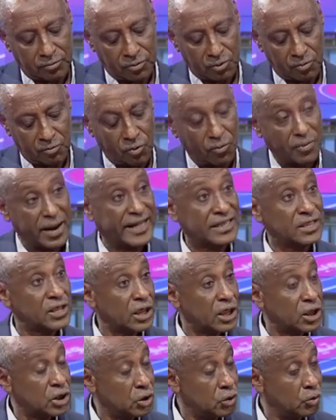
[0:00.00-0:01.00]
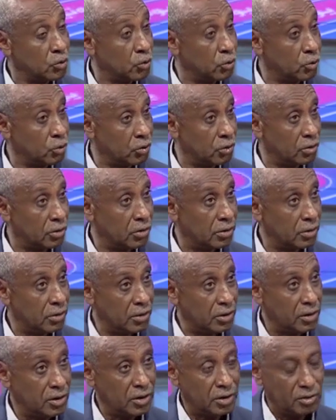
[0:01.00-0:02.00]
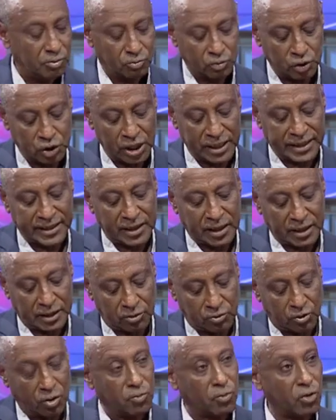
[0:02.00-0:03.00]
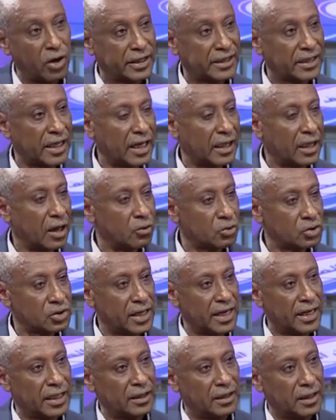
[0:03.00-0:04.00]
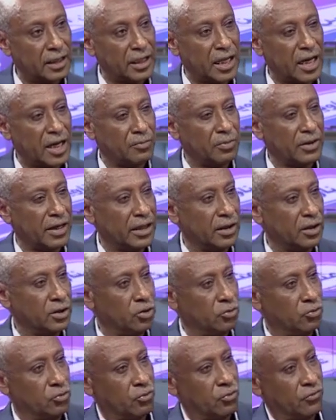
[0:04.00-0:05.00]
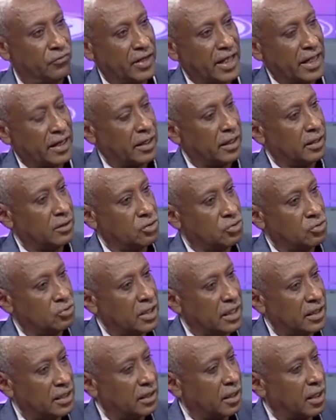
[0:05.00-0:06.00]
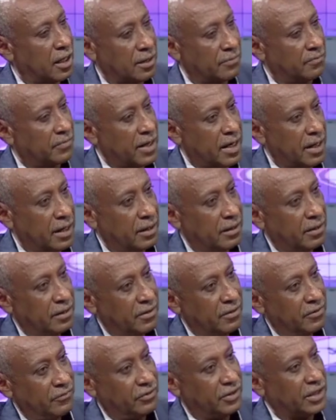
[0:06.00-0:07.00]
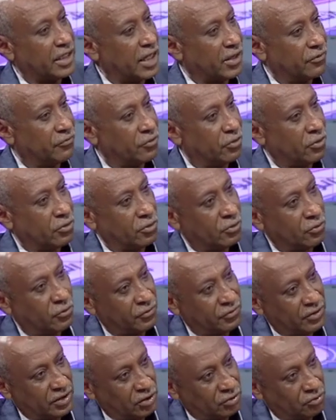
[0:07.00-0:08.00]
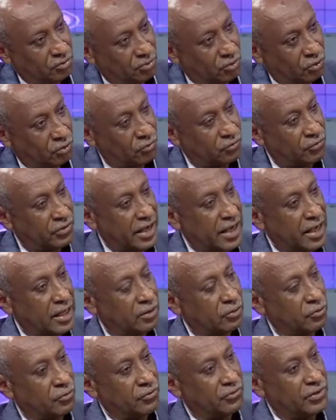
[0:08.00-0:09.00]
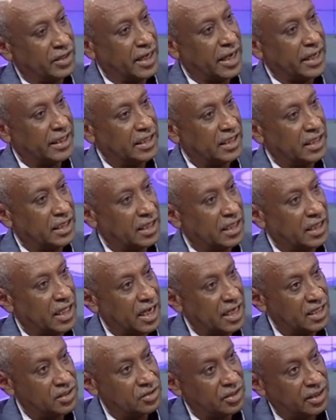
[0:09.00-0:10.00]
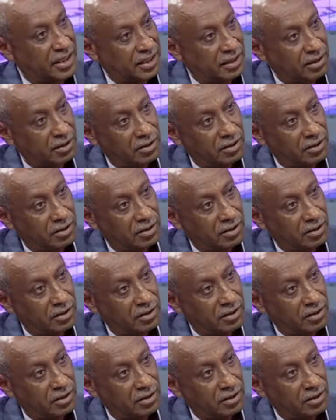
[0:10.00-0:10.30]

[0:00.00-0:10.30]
مبعثر الجهود مشتت ومقطع الأوصال الحرب كانت تدور في أركان السودان الأربع في دارفور وفي جنوب كردفان وفي النيل الأزرق